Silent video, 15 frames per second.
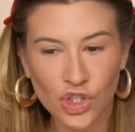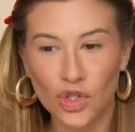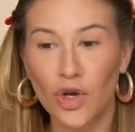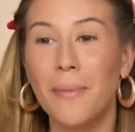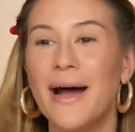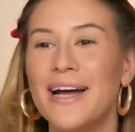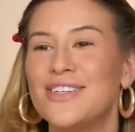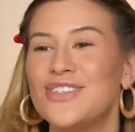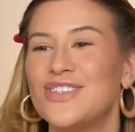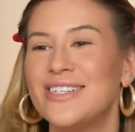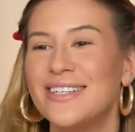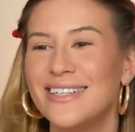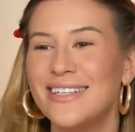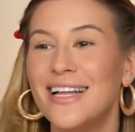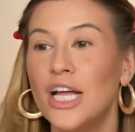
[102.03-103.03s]

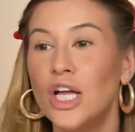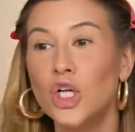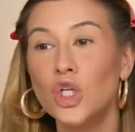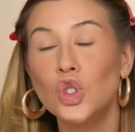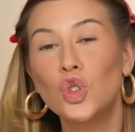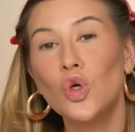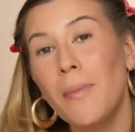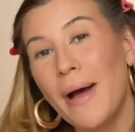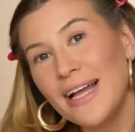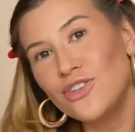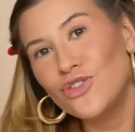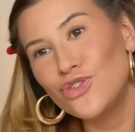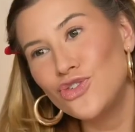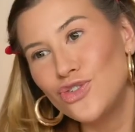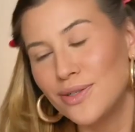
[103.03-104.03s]
Tomate. Tomate.
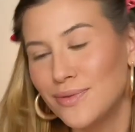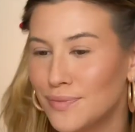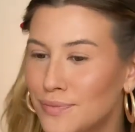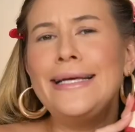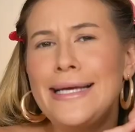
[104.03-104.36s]
Tomate.